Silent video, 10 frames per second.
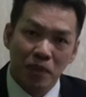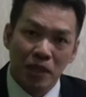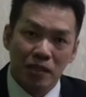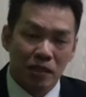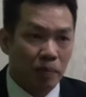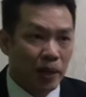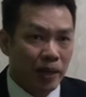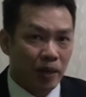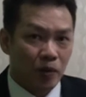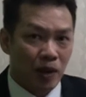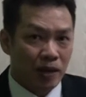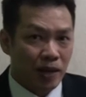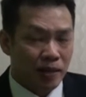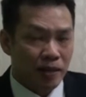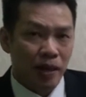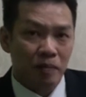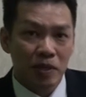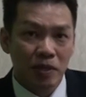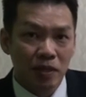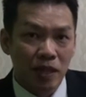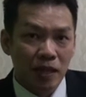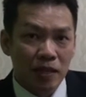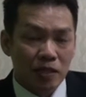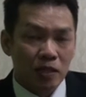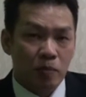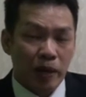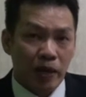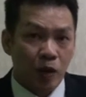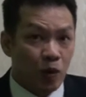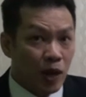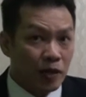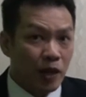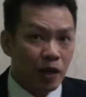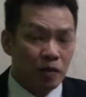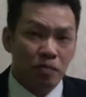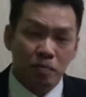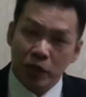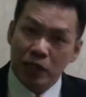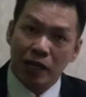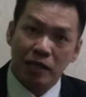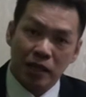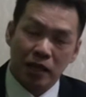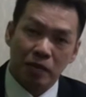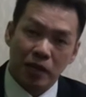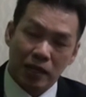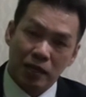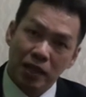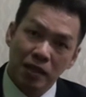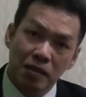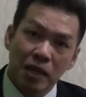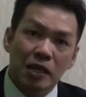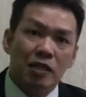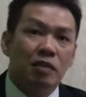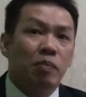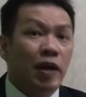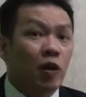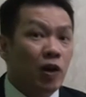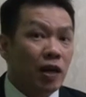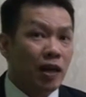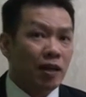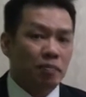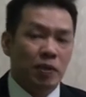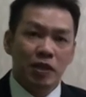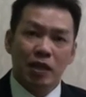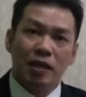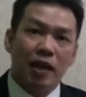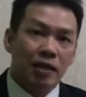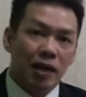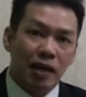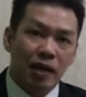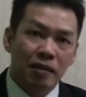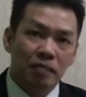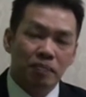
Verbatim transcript: sebagai orang yang dinamis, sebagai orang yang bisa dikerja, sebagai orang yang bisa diandalkan,